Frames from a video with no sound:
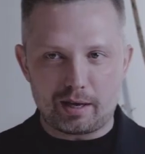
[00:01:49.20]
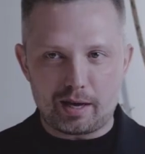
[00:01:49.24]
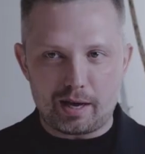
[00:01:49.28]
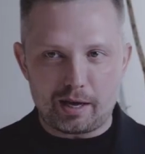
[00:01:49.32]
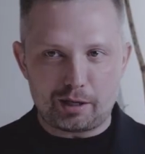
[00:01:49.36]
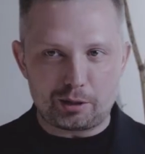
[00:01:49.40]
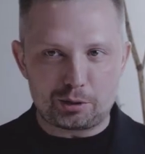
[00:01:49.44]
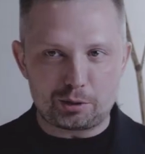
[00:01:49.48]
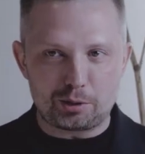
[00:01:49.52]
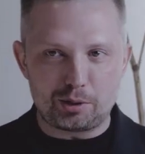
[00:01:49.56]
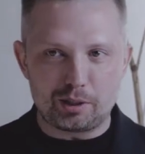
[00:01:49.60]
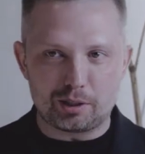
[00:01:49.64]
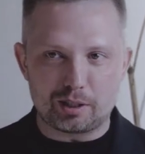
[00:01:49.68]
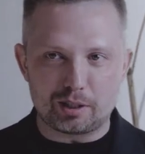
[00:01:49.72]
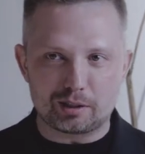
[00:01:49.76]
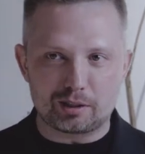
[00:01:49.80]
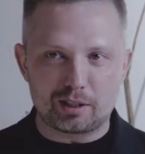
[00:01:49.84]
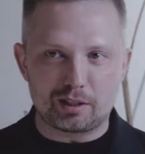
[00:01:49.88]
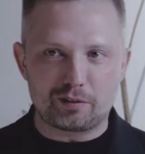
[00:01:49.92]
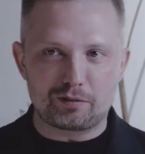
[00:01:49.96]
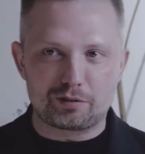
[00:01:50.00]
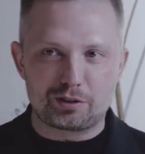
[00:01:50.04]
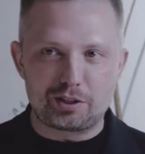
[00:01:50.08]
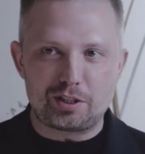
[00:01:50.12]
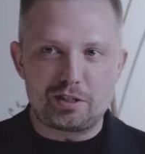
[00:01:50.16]
я еще
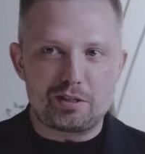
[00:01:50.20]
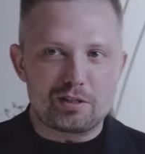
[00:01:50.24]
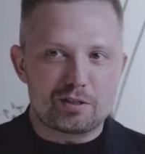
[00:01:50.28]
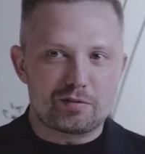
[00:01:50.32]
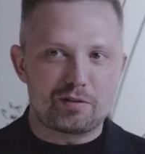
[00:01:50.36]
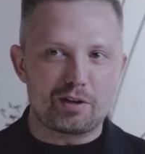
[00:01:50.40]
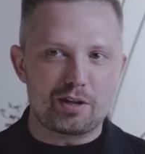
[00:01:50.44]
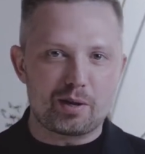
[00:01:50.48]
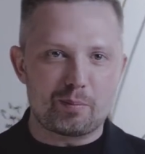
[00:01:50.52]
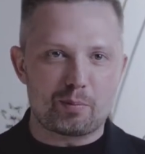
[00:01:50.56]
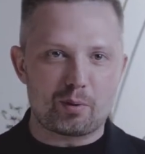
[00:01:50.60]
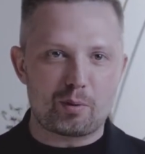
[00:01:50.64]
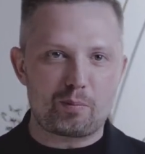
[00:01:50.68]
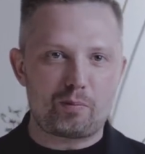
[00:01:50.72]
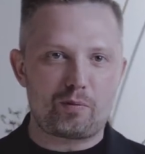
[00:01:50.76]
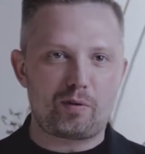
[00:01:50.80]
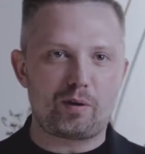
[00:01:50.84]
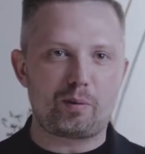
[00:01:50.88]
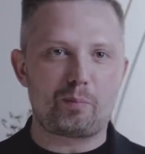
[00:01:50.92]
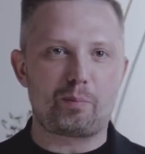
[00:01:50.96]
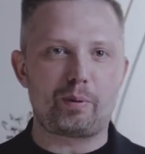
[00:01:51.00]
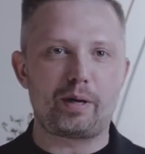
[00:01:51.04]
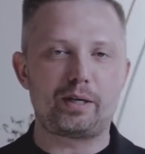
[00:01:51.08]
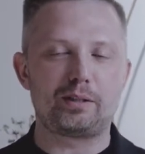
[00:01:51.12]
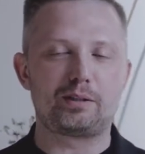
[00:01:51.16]
никогда в жизни своей не
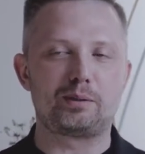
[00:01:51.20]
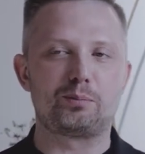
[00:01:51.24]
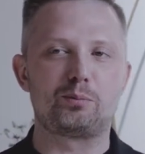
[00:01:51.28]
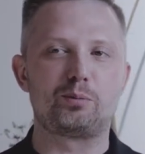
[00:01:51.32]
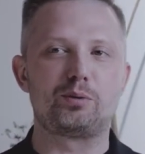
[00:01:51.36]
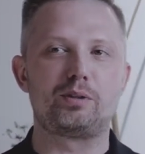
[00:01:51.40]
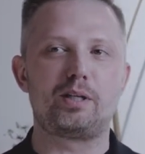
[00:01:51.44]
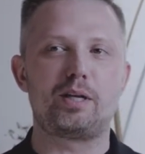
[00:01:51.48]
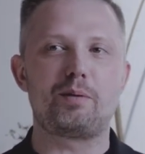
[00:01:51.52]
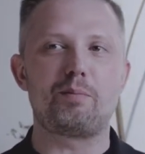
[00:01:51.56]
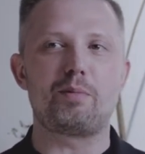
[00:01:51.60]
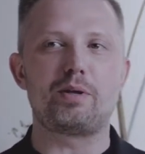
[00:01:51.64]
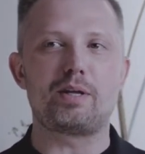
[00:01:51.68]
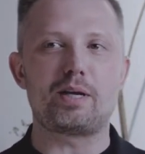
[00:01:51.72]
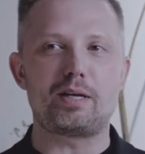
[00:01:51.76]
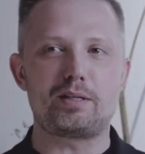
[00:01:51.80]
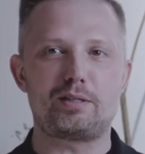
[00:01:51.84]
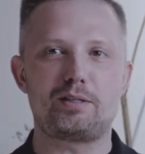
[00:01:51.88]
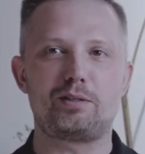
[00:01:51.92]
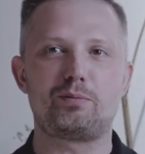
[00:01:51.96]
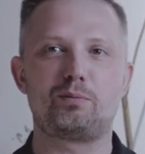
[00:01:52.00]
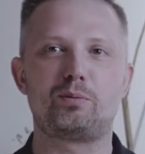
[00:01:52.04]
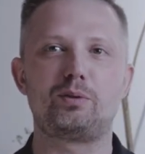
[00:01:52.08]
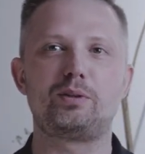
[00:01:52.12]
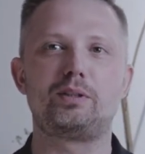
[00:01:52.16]
пробовал, поэтому для меня
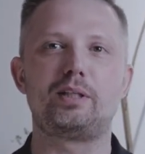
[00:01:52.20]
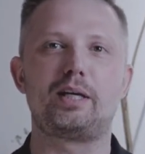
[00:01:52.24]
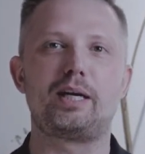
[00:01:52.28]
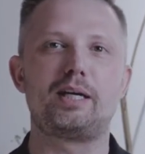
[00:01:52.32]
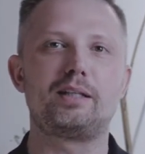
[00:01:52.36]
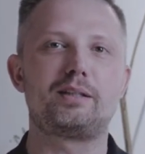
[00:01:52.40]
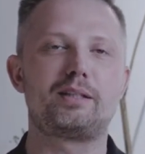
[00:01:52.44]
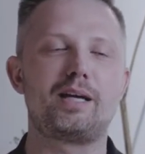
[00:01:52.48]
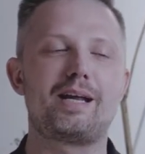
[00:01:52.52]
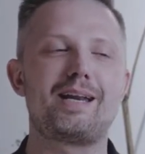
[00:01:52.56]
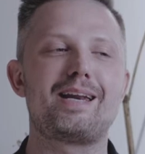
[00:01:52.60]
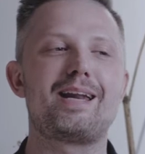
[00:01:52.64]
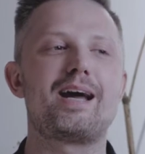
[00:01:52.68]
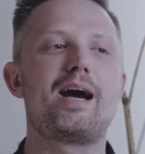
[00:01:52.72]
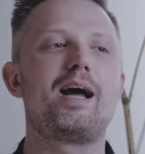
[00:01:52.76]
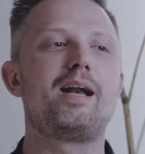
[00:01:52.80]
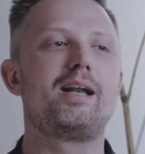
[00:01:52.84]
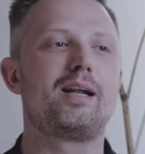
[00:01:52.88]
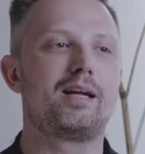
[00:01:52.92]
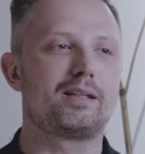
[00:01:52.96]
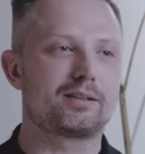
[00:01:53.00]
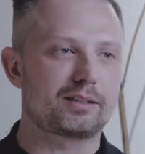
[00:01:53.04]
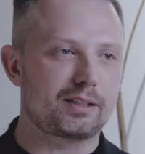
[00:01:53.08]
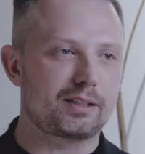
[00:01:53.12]
сегодня это реально